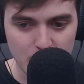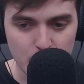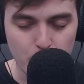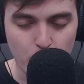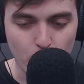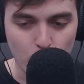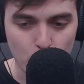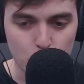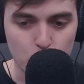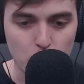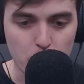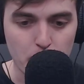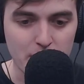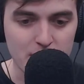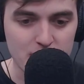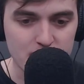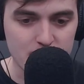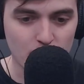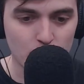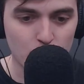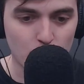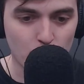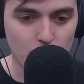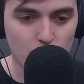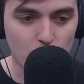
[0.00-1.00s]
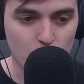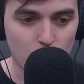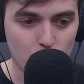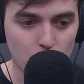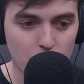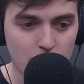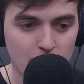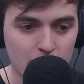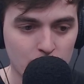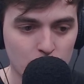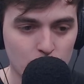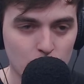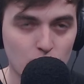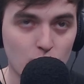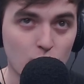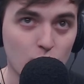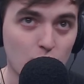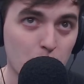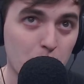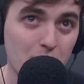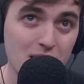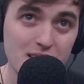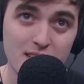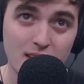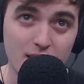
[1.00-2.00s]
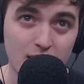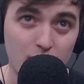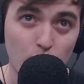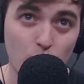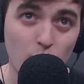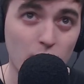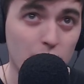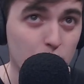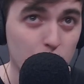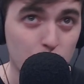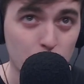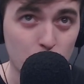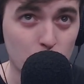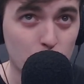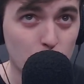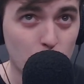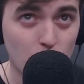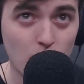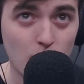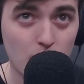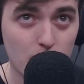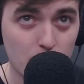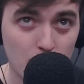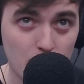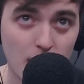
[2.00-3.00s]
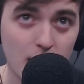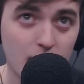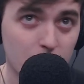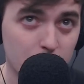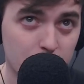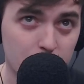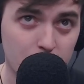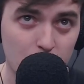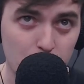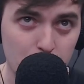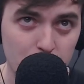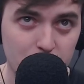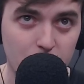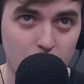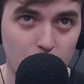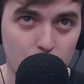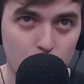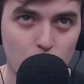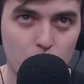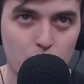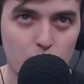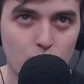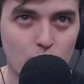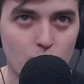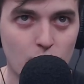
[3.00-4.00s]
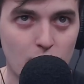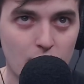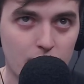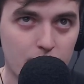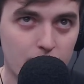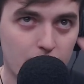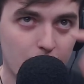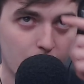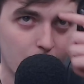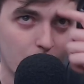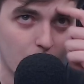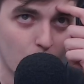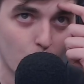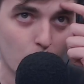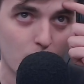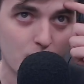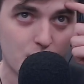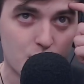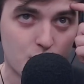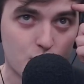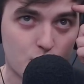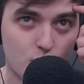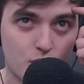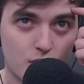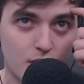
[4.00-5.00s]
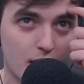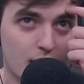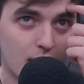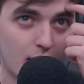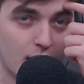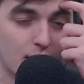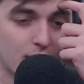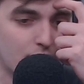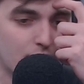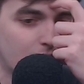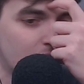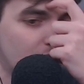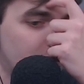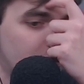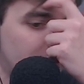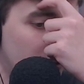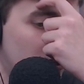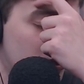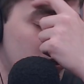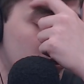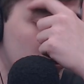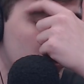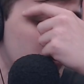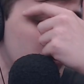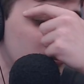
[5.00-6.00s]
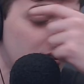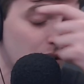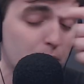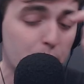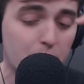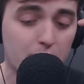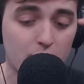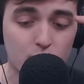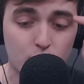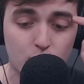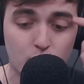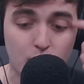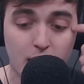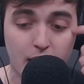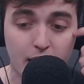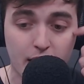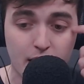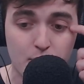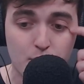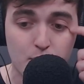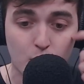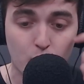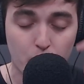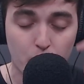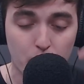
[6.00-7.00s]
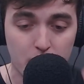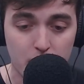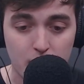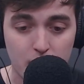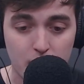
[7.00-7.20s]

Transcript: porque estoy pensando y recordando, lo que pasa es que, bueno, no, la gente realmente que no vio el de The Witch. Se están perdiendo una gran película. se Está perdiendo una gran movie.